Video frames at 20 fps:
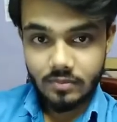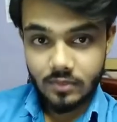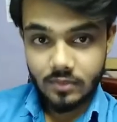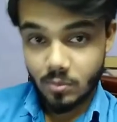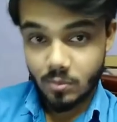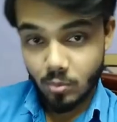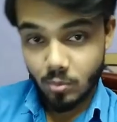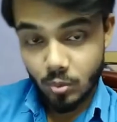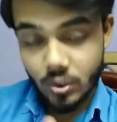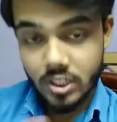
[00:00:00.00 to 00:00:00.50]

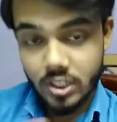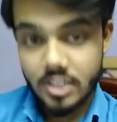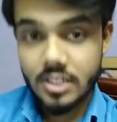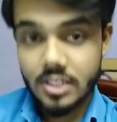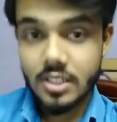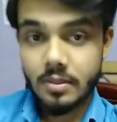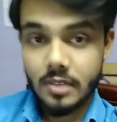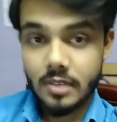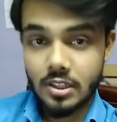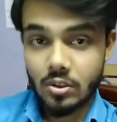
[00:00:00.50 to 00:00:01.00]
पूरी चीज़ें मत
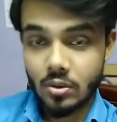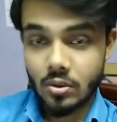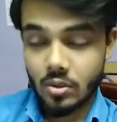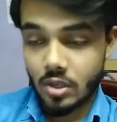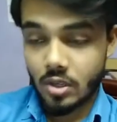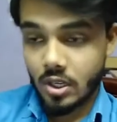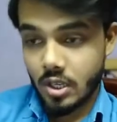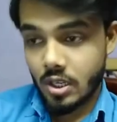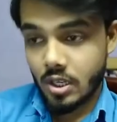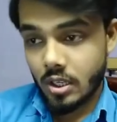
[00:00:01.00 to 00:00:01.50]
दो
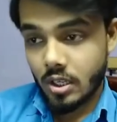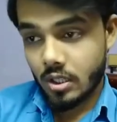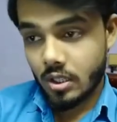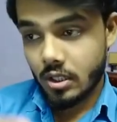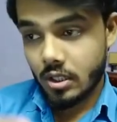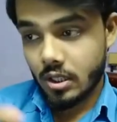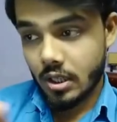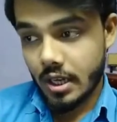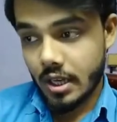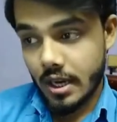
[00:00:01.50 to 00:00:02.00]
कि
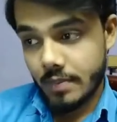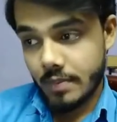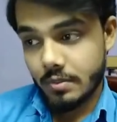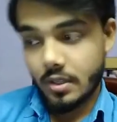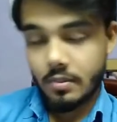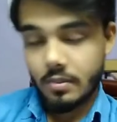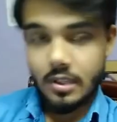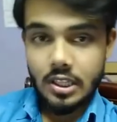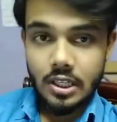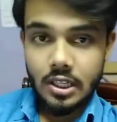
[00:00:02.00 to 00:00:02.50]
आप ये
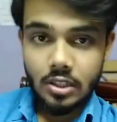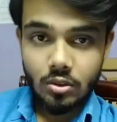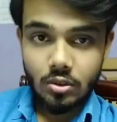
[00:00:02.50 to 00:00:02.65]
बता दो